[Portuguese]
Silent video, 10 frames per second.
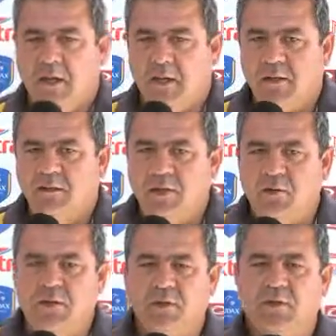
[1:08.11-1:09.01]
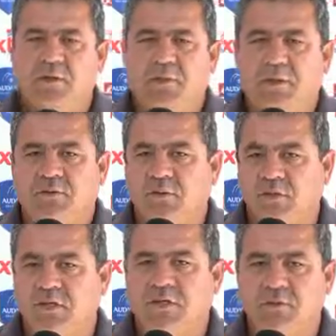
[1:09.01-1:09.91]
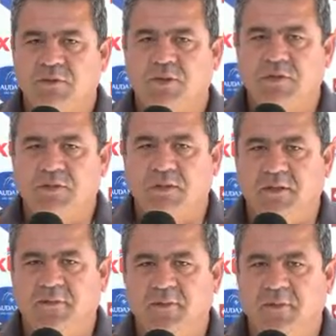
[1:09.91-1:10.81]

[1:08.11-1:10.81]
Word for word: A grande maioria dos empates nós deixamos de vencer.